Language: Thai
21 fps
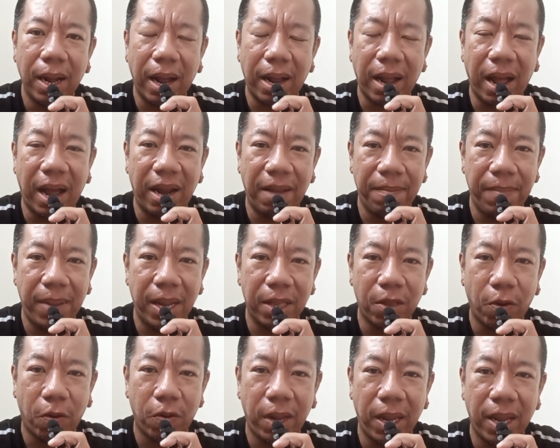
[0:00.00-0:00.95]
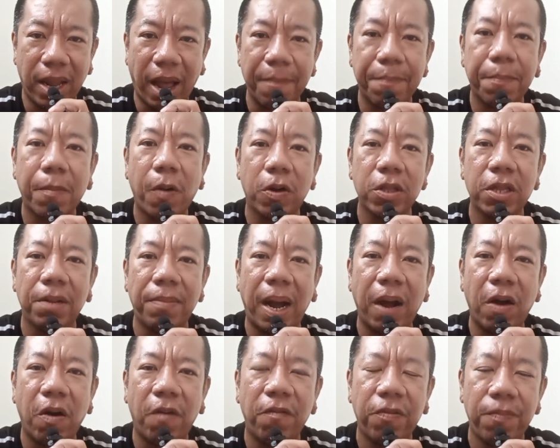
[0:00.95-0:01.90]
อะคาเดมี่ตรงนี้ครับ ของส
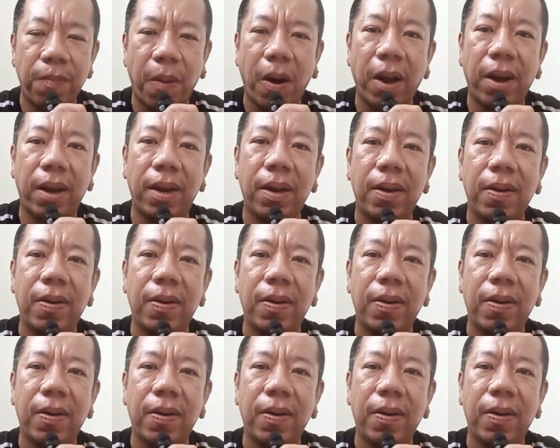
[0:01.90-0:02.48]
มาคมฟุตบอล